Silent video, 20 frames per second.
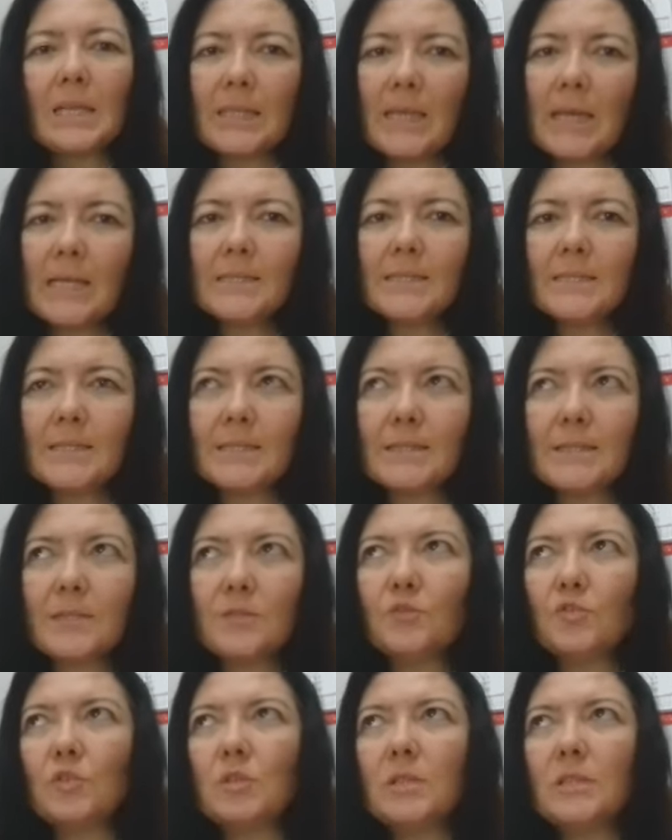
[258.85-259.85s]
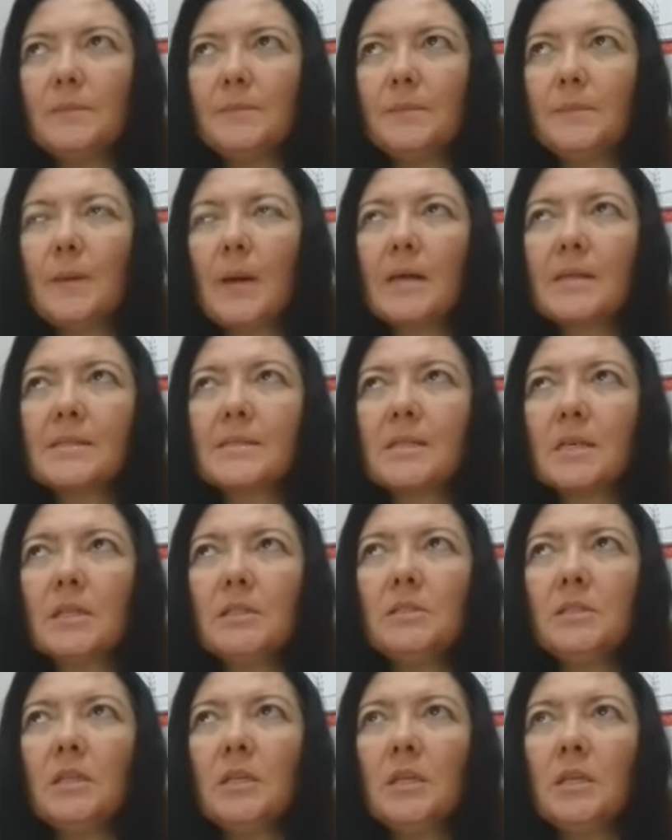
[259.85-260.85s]
Yani gerçekten öyle.
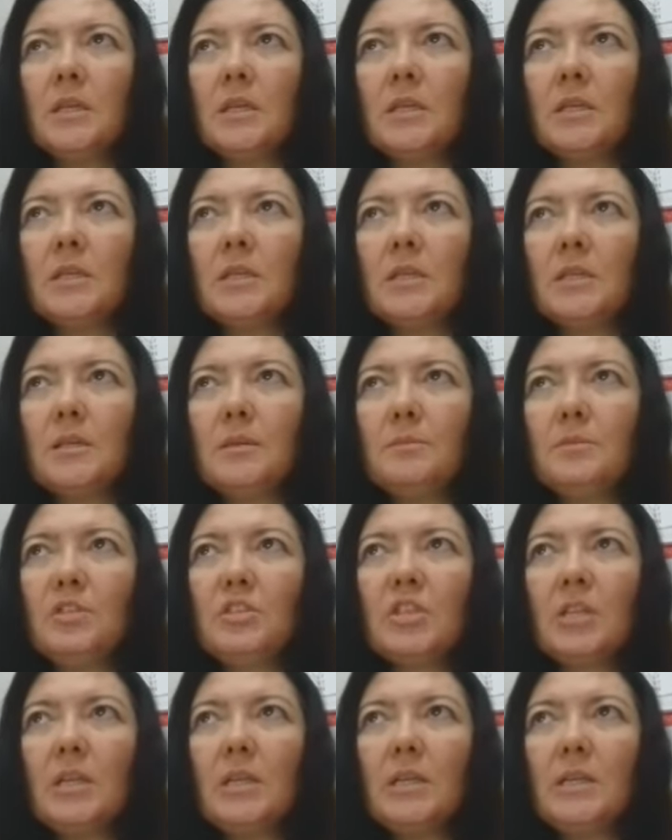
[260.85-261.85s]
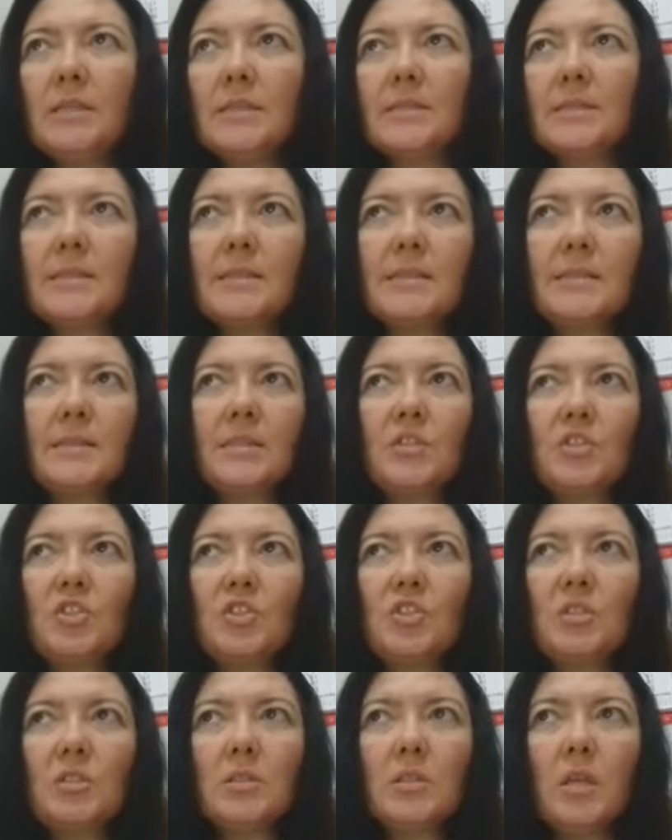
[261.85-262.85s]
Bazen e, bir şeylerin sizin
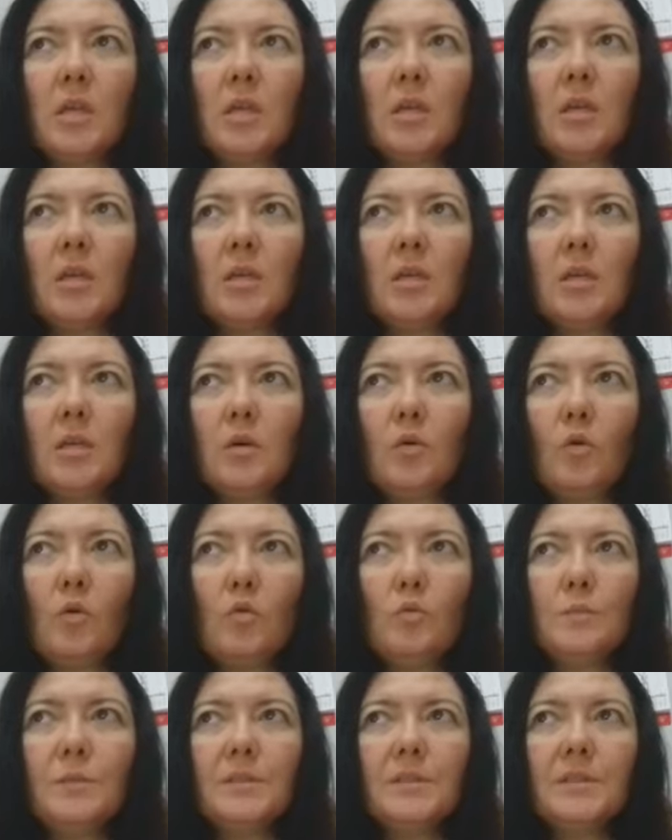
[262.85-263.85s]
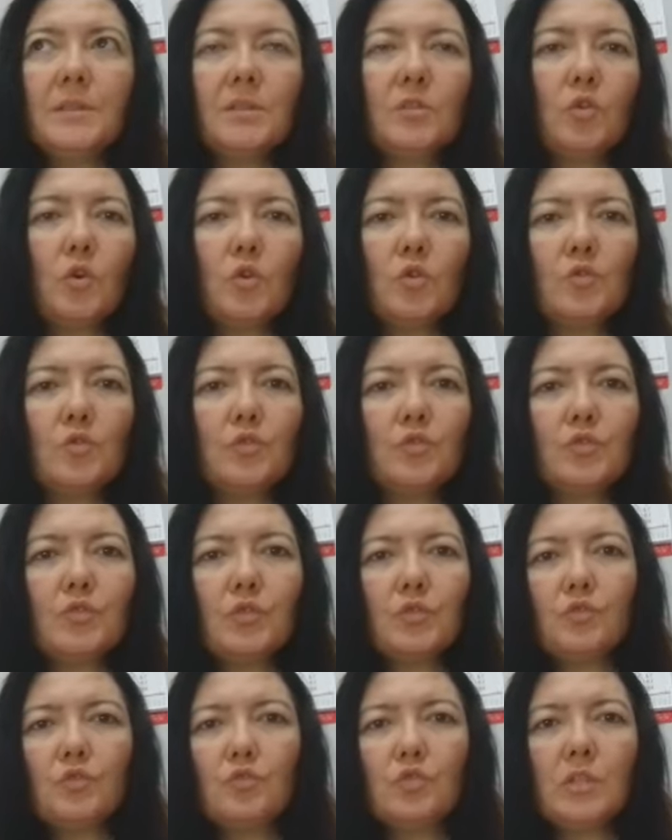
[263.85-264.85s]
için e, olmadığını
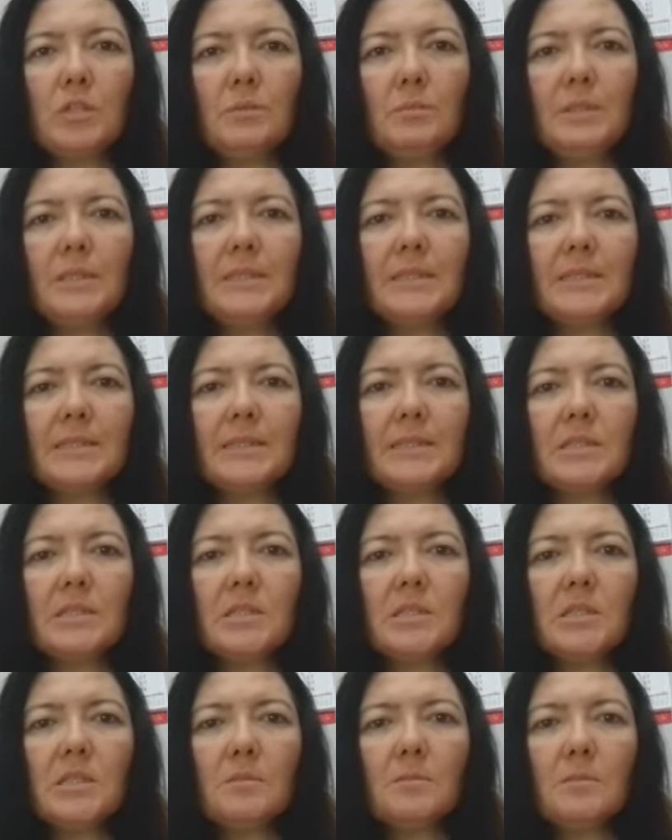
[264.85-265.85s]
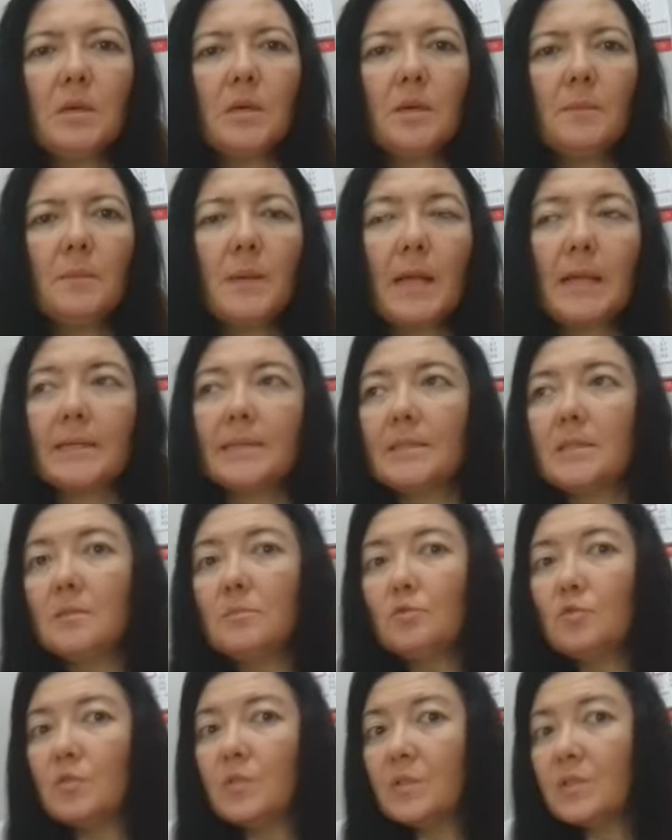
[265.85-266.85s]
gördüğünüzde üzülebilirsiniz ama
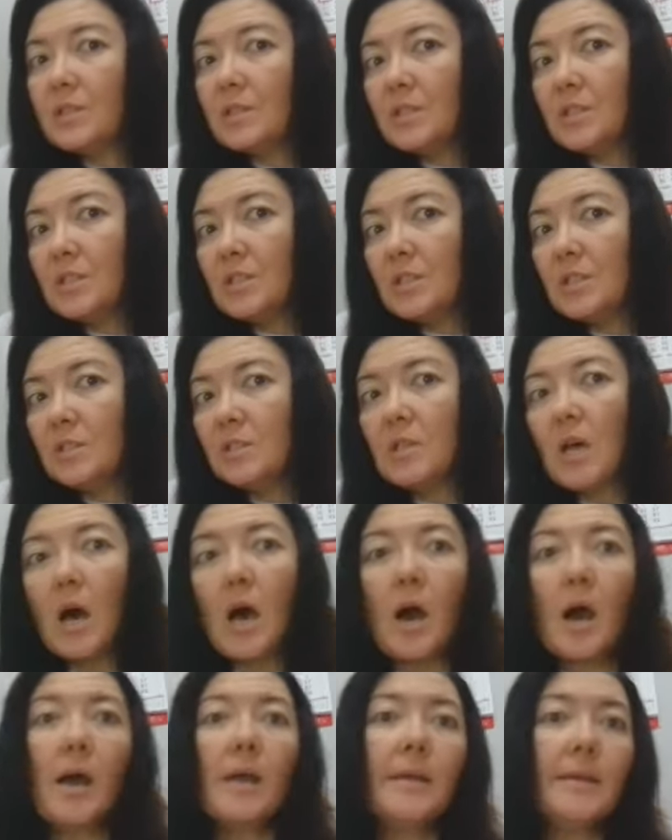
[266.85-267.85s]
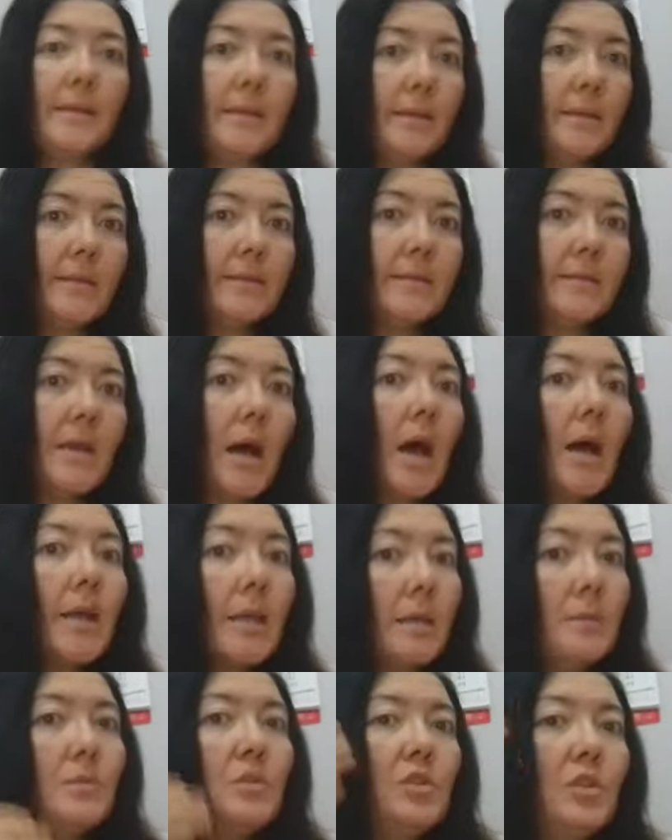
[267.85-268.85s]
belki de bu sizin için daha iyidir.
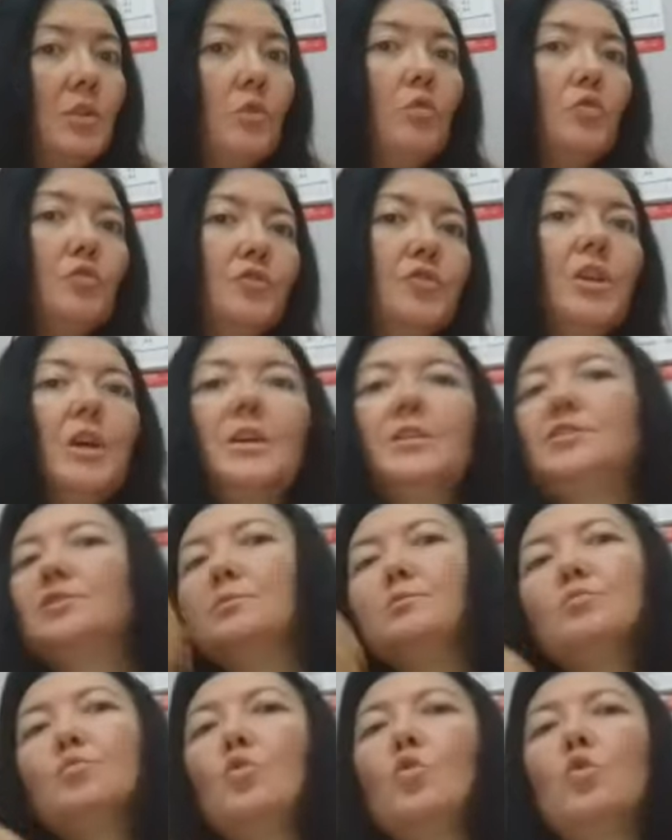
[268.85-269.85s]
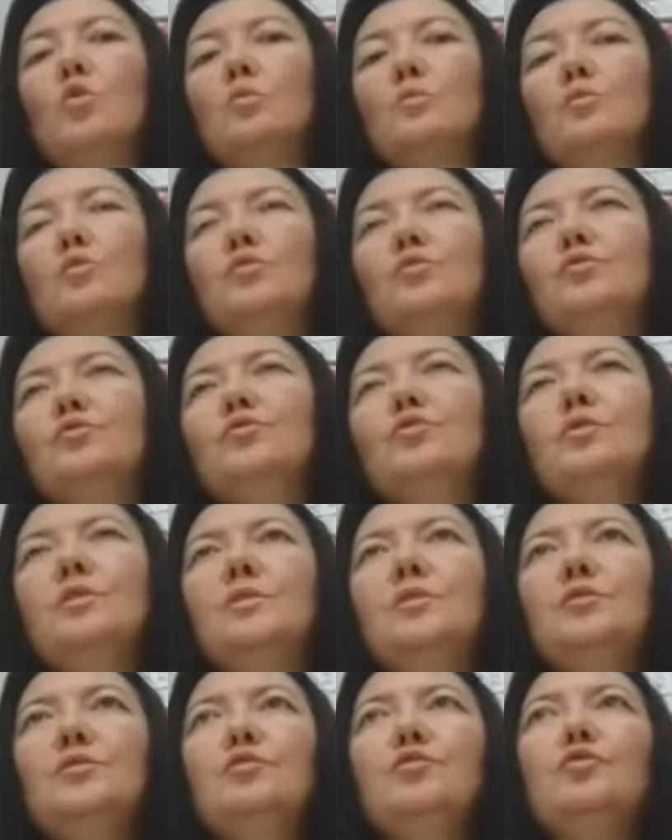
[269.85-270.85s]
Daha iyi bir şey olacağı için bu olmuyordur.
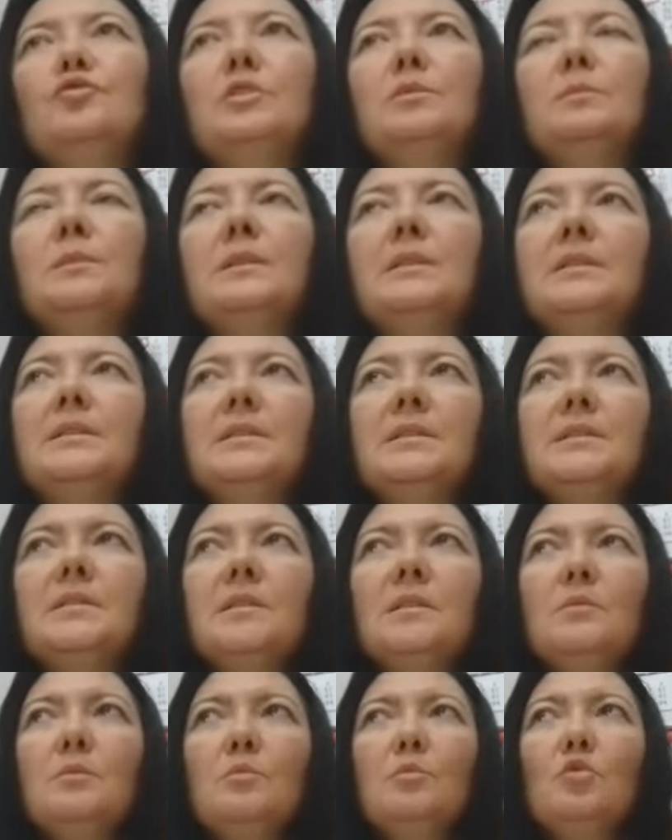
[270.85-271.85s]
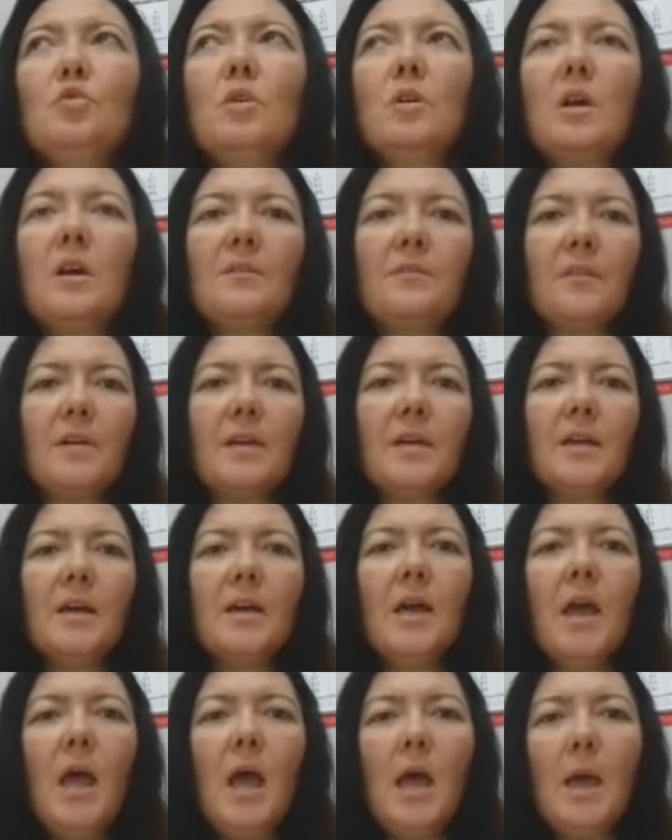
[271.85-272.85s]
Öyle düşünebilirsiniz. Tabii bu
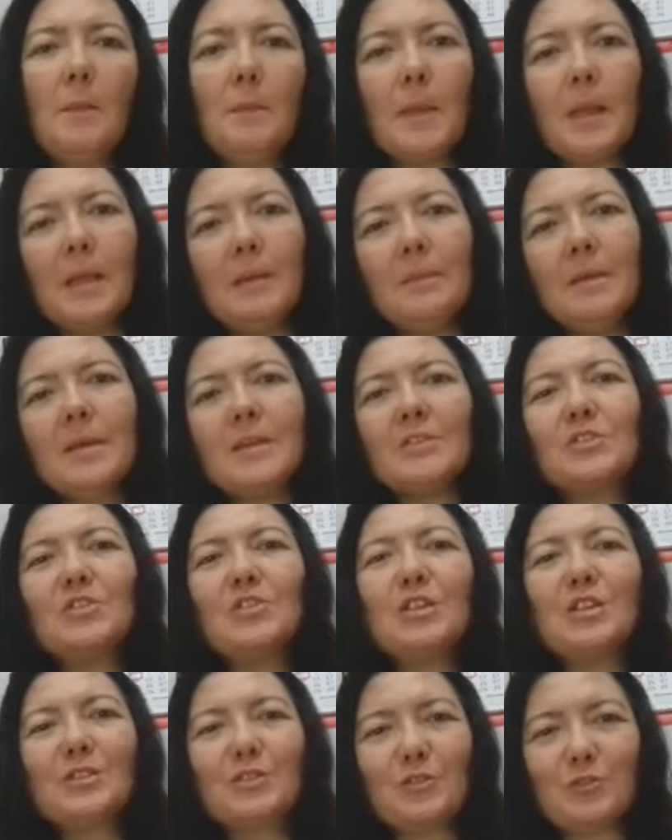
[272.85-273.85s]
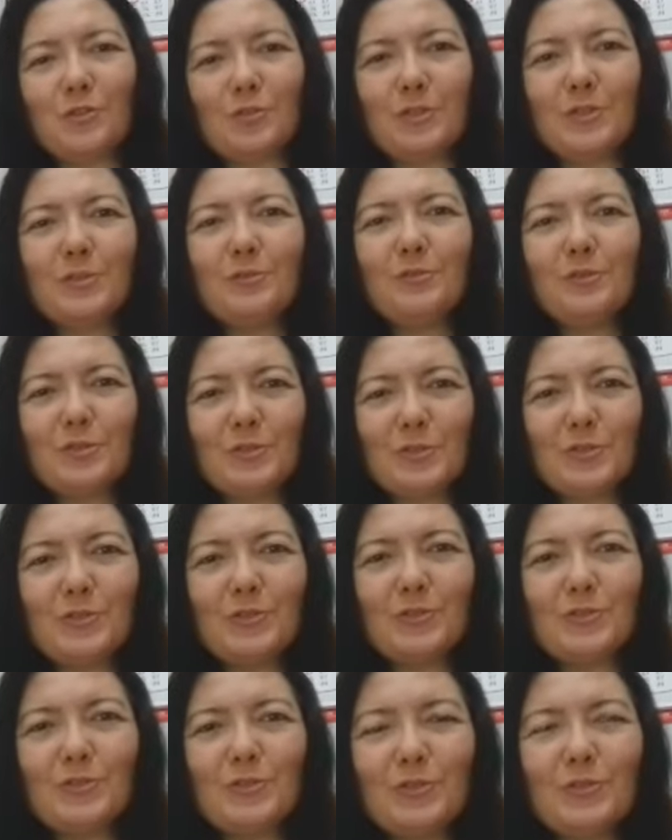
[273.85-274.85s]
kafaya belli bir yaştan sonra
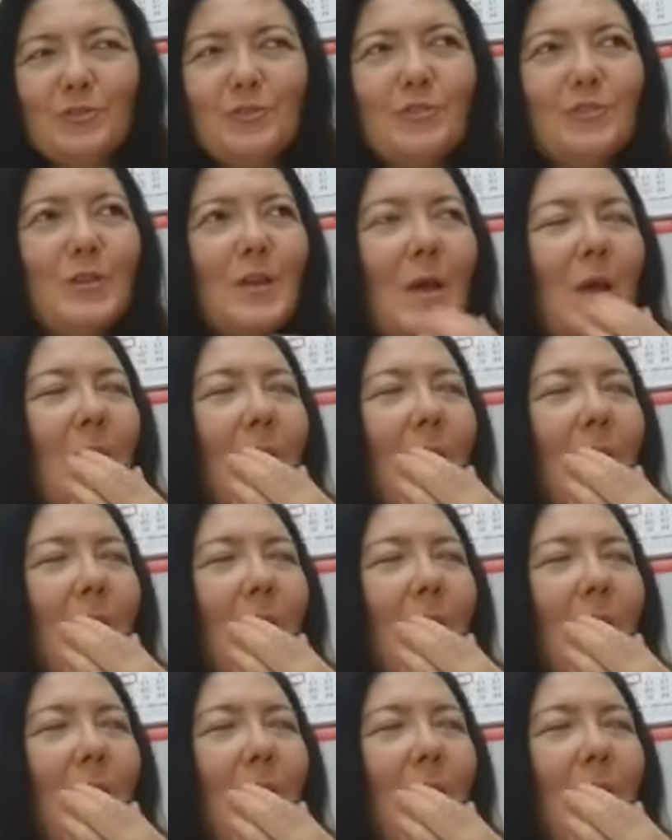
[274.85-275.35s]
ulaşıyorsunuz.